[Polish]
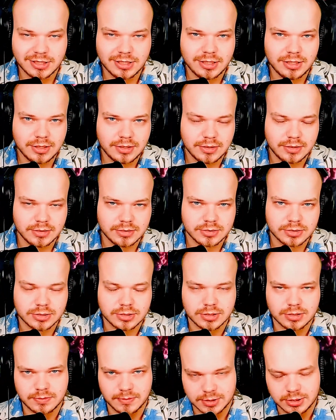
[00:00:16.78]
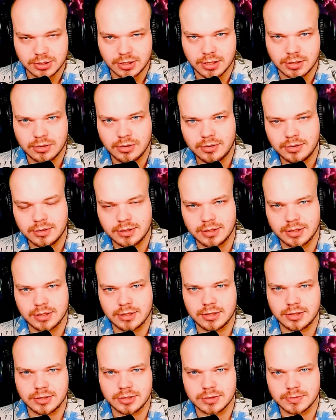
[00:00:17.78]
i życzę smacznego
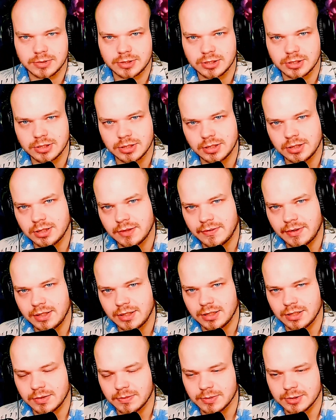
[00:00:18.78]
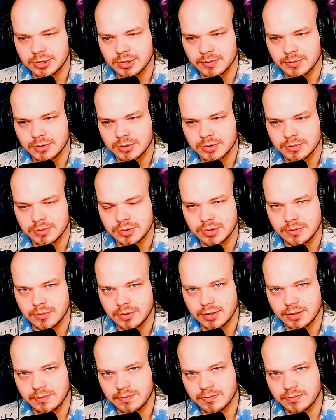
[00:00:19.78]
i żebyście się nie nawalili zbyt szybko, żebyście
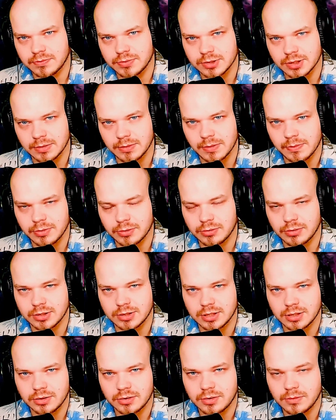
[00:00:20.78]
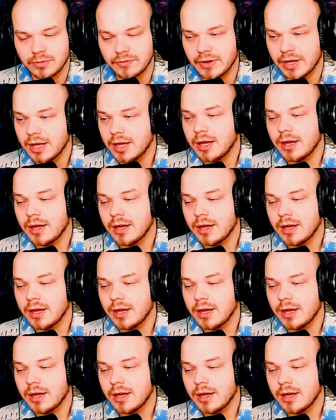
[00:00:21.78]
mogli przynajmniej posłuchać tego, co mówię.